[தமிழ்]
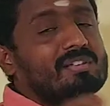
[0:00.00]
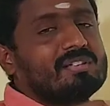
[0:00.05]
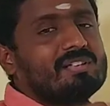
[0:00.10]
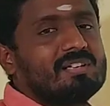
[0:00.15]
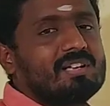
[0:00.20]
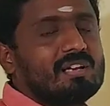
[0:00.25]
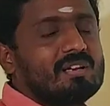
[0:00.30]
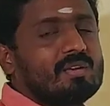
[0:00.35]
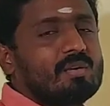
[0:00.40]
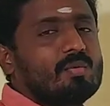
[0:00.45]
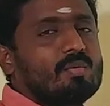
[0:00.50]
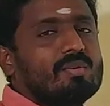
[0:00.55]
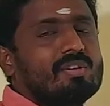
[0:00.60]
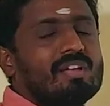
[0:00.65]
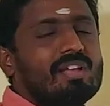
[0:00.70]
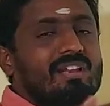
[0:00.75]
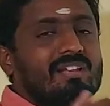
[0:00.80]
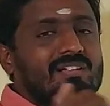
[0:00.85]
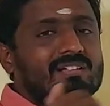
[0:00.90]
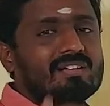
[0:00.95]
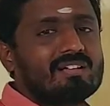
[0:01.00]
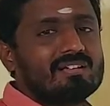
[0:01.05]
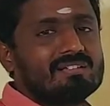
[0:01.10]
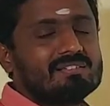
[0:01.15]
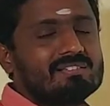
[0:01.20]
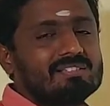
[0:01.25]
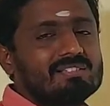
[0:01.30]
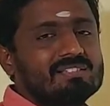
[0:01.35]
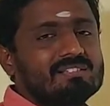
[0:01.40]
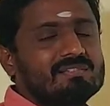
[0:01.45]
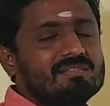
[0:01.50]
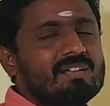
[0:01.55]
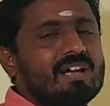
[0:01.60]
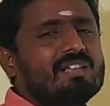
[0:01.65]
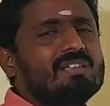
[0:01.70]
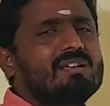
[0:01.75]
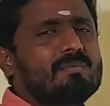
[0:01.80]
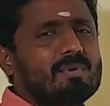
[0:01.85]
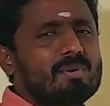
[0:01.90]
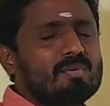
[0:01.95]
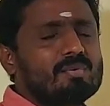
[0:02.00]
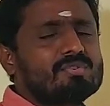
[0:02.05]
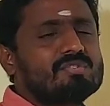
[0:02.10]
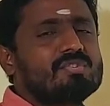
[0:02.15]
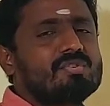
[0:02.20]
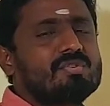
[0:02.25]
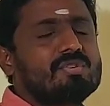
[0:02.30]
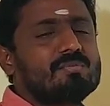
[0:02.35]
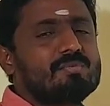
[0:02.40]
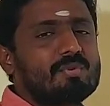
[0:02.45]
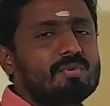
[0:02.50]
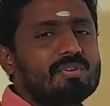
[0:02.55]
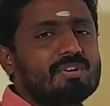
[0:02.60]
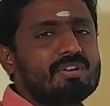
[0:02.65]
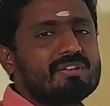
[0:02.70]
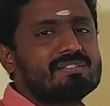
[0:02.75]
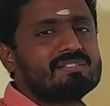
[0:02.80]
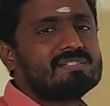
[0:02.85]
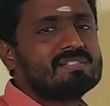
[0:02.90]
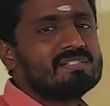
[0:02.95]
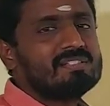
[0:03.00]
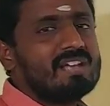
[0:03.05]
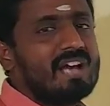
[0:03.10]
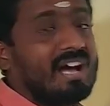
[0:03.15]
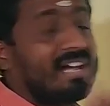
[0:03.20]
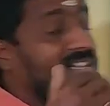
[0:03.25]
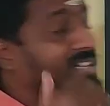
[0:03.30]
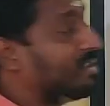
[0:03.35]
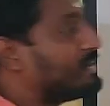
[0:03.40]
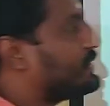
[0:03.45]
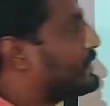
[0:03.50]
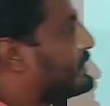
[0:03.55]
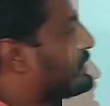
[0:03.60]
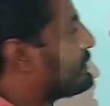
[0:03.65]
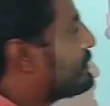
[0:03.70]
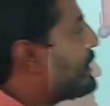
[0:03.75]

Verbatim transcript: அதுக்கிட்ட இருக்கக்கூடிய எலக்ட்ரான்ஸு அதுக்கப்புறம் கொஞ்சோண்டு ப்ரோட்டான்ஸு அதை யூஸ்